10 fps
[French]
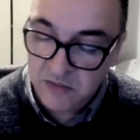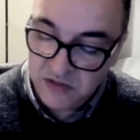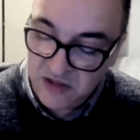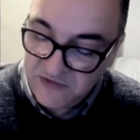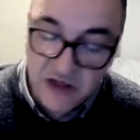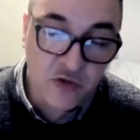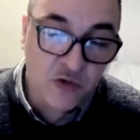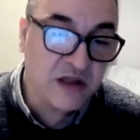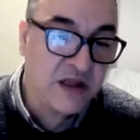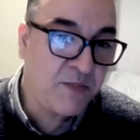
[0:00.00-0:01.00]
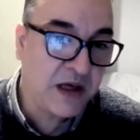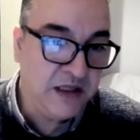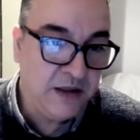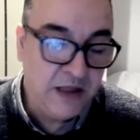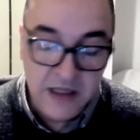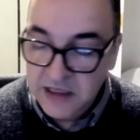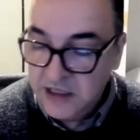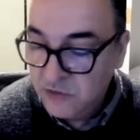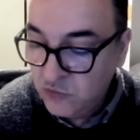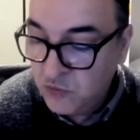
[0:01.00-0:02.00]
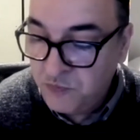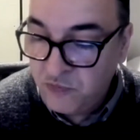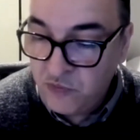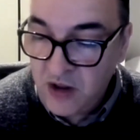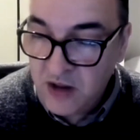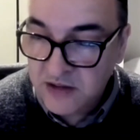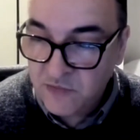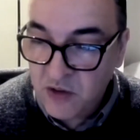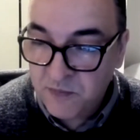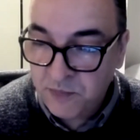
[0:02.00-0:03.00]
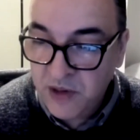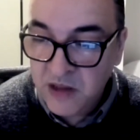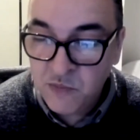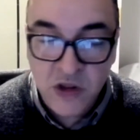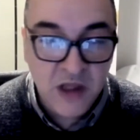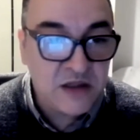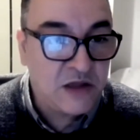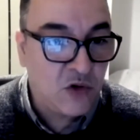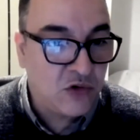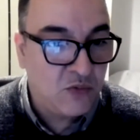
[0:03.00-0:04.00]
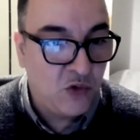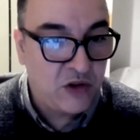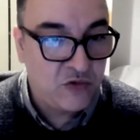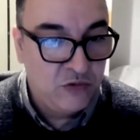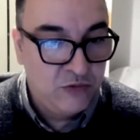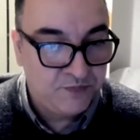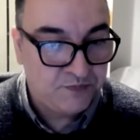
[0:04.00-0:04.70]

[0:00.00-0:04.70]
j'avais la chance d'être à Paris et donc de pouvoir d'avoir plein de moyens d'étendre mon réseau.